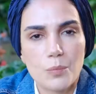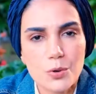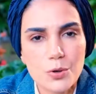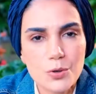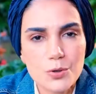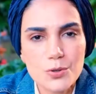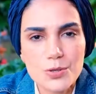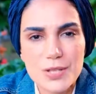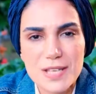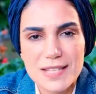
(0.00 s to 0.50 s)

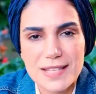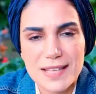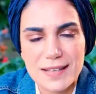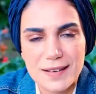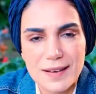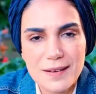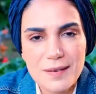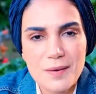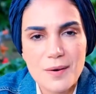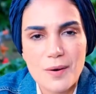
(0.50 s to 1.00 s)
Bugün
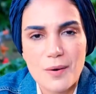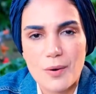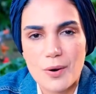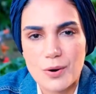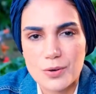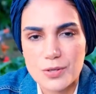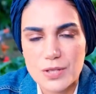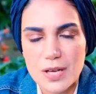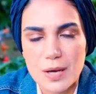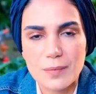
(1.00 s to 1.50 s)
sizlere
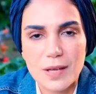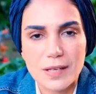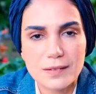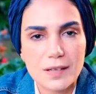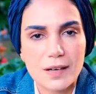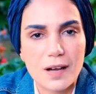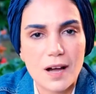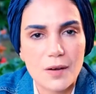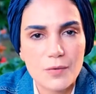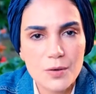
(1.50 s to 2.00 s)

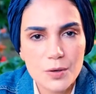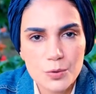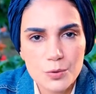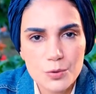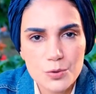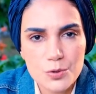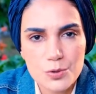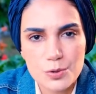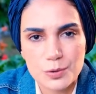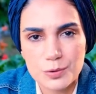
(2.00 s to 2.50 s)
ortamlarda kahve
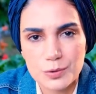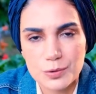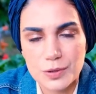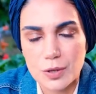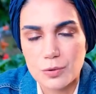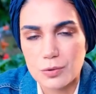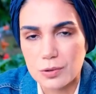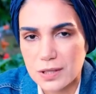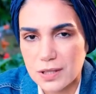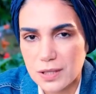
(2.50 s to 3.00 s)

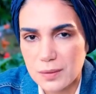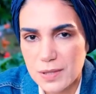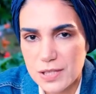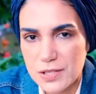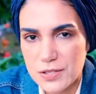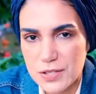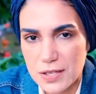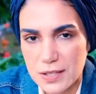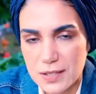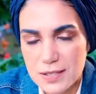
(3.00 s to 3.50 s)
konuşulduğunda
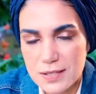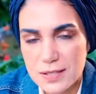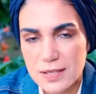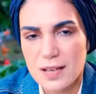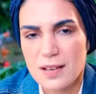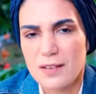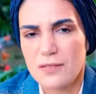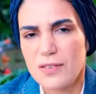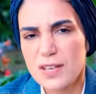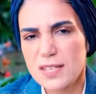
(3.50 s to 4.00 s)
kullanabileceğiniz
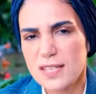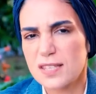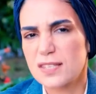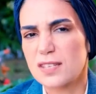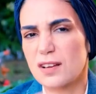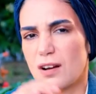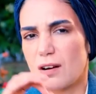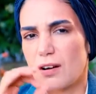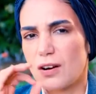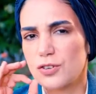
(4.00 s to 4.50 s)
ve
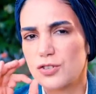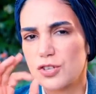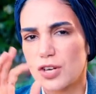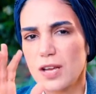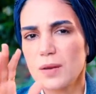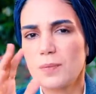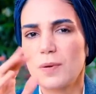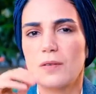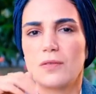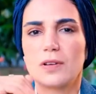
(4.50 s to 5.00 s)
sizi
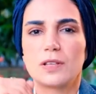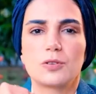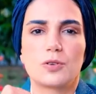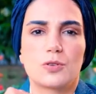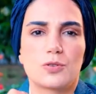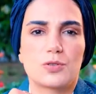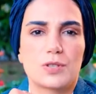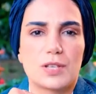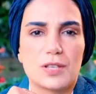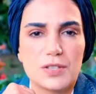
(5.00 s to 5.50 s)
acayip havalı
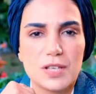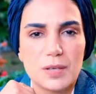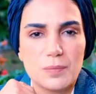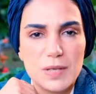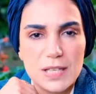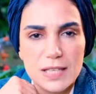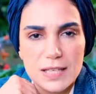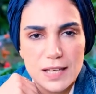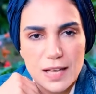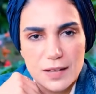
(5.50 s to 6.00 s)
gösterecek
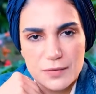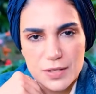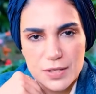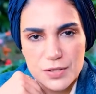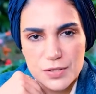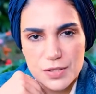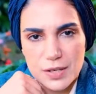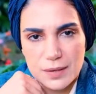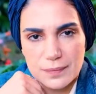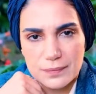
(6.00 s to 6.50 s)
bilgiler
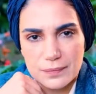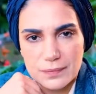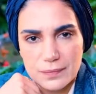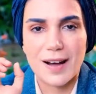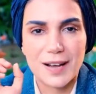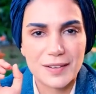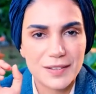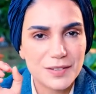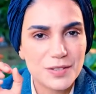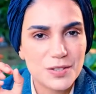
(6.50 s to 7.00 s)
vereceğim.
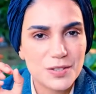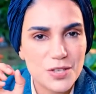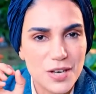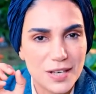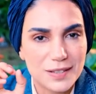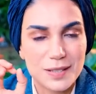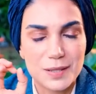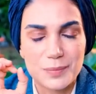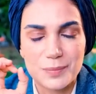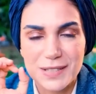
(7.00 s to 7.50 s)

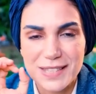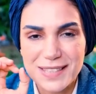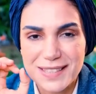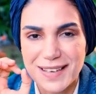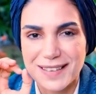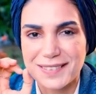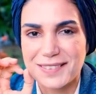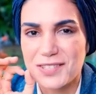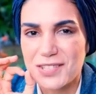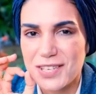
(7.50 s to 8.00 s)
Anlatacaklarımı
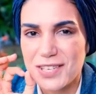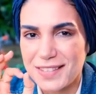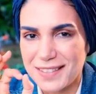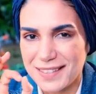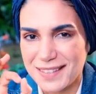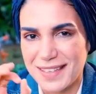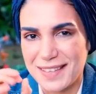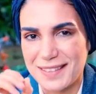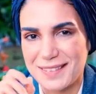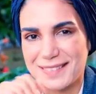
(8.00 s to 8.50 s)
dikkatlice
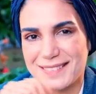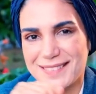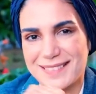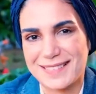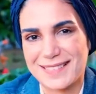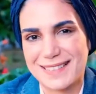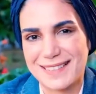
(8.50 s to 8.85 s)
dinleyin.